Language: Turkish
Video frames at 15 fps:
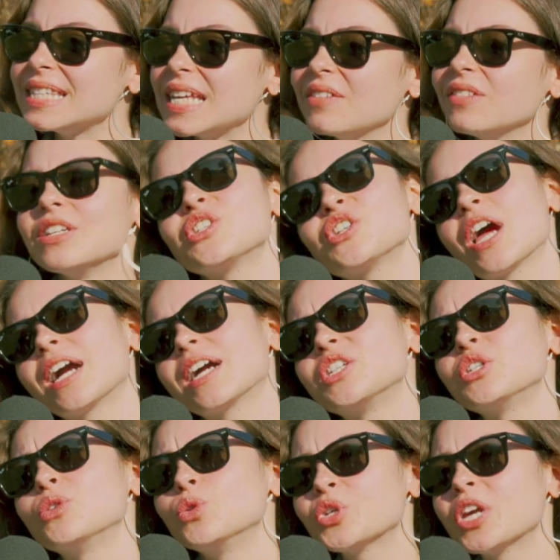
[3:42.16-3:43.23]
sevdiğin
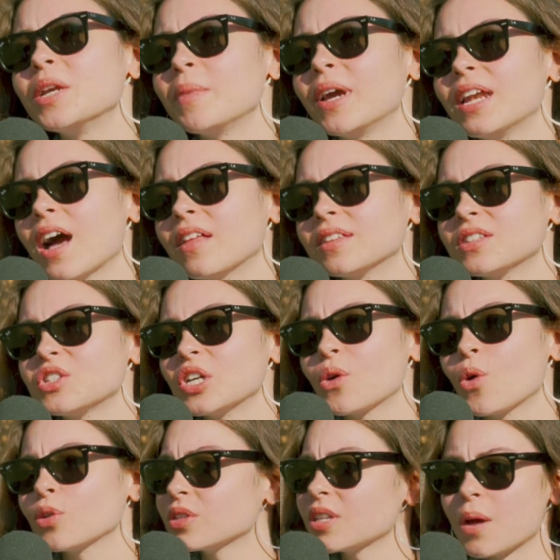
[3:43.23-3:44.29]
şarkıcıyı üç kelimeyle anlatacak
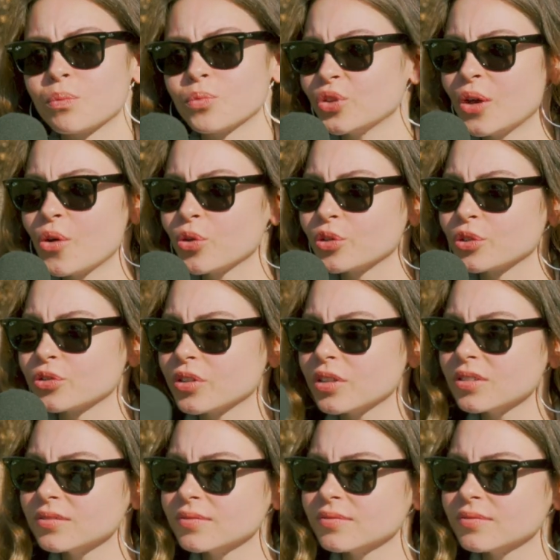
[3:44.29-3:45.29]
olsam bu ne olurdu?